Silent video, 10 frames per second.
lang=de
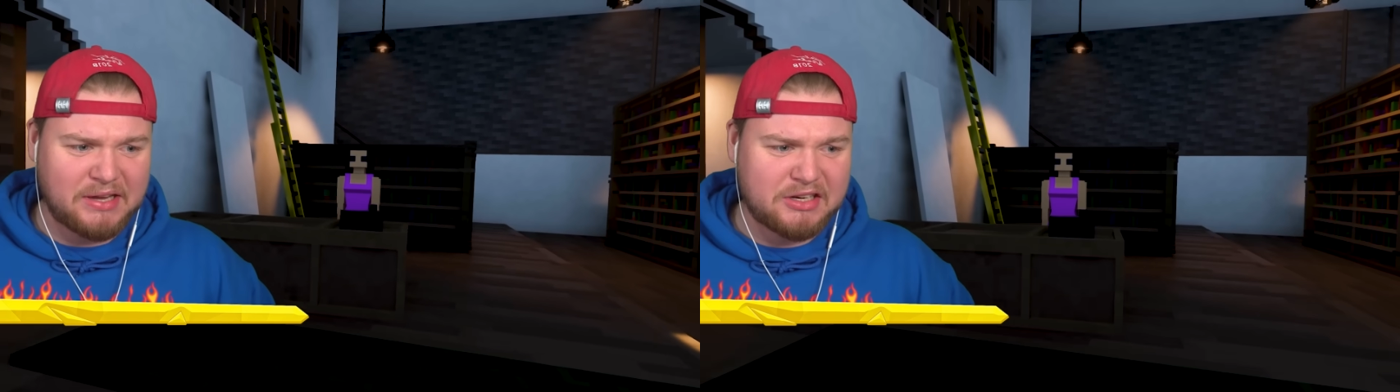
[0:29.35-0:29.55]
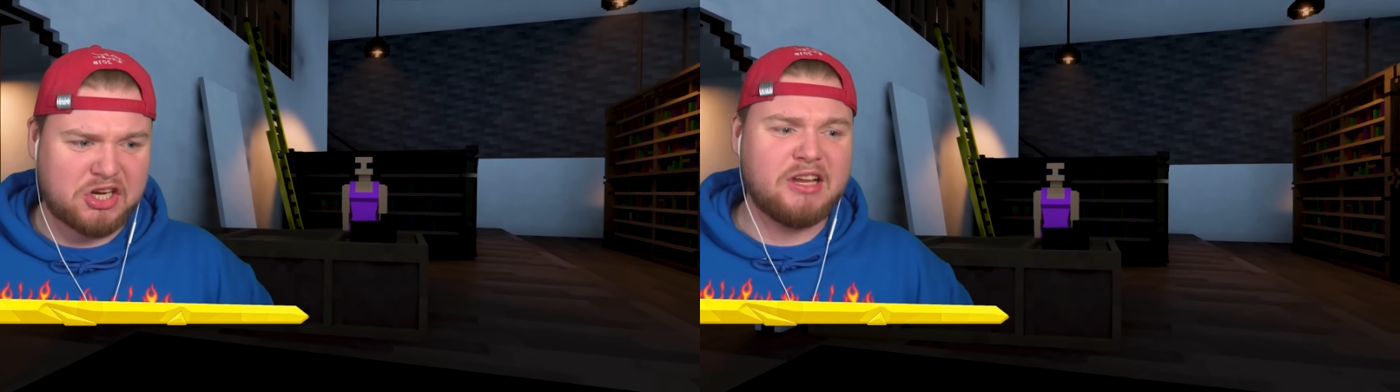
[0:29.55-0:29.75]

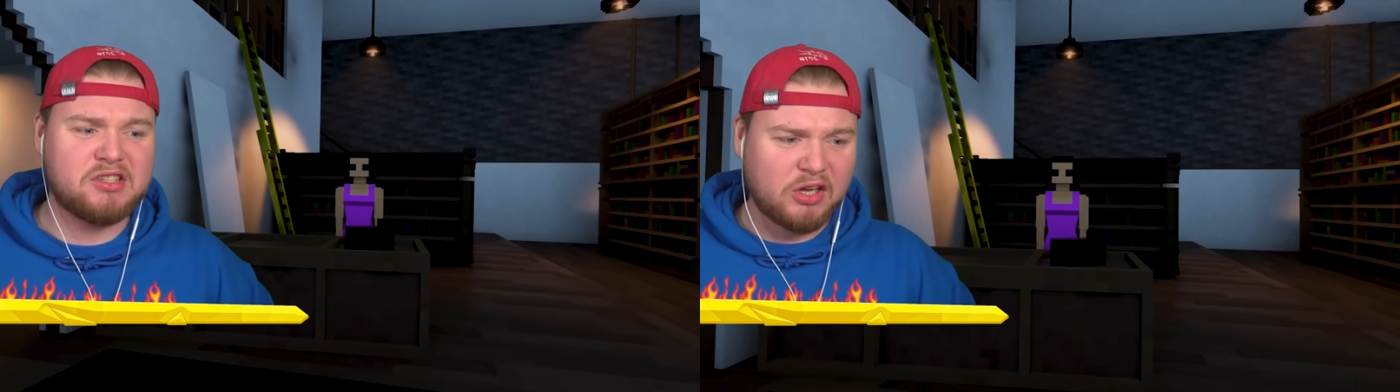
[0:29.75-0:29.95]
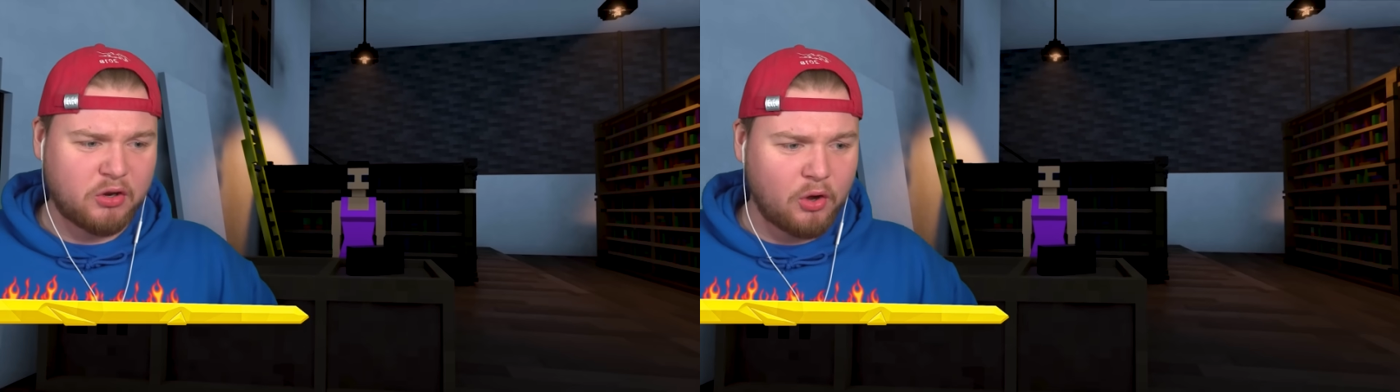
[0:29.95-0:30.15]
Anscheinend
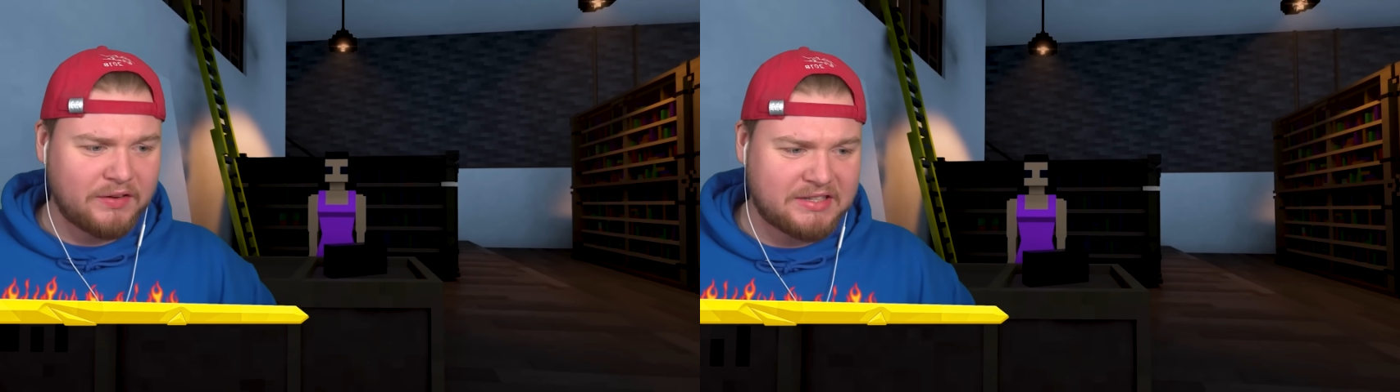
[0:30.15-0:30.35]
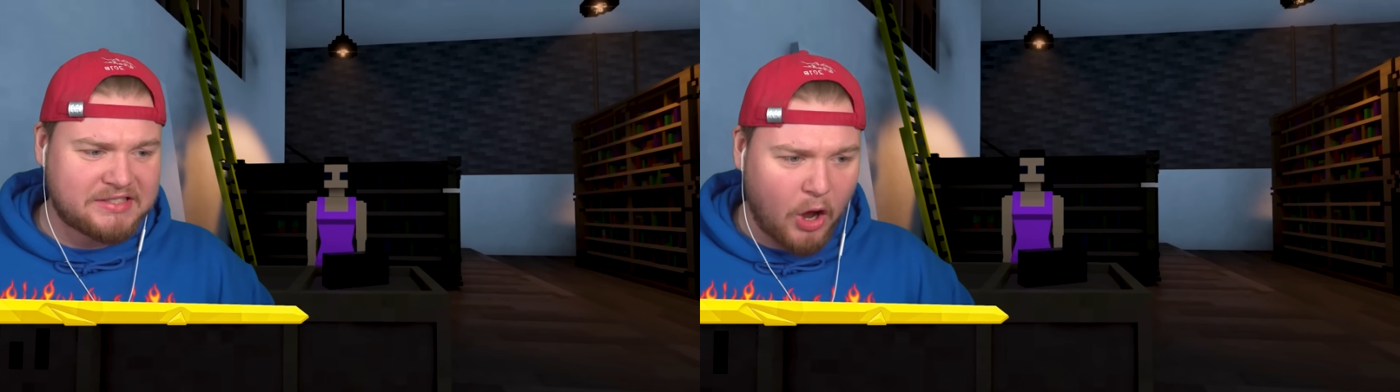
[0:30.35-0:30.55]
soll sollen da
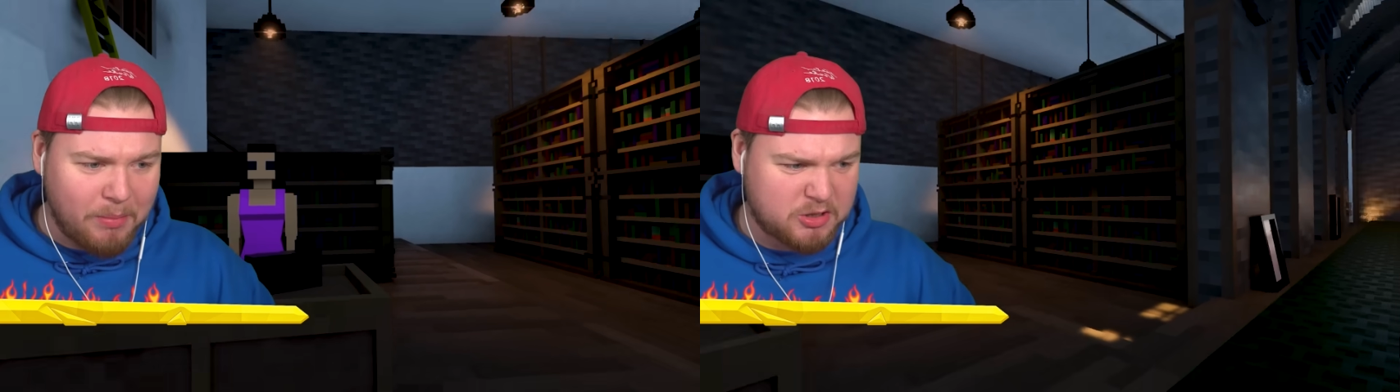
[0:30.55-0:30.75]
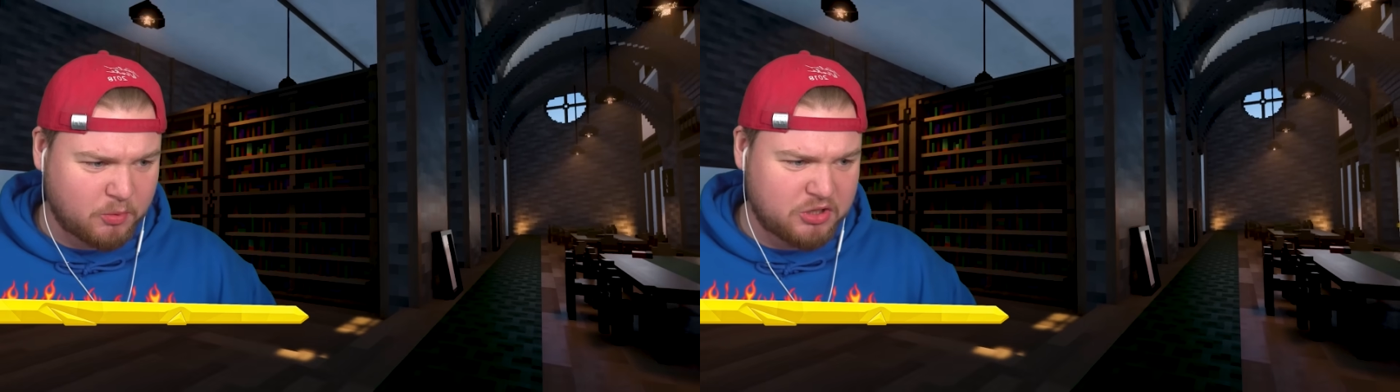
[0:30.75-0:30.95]
irgendwelche
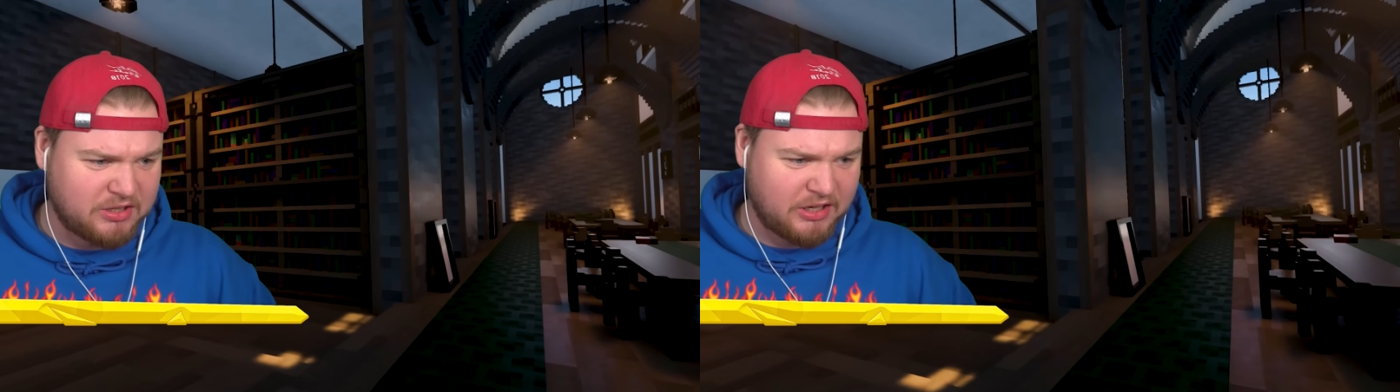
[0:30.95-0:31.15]
Zaubersprüche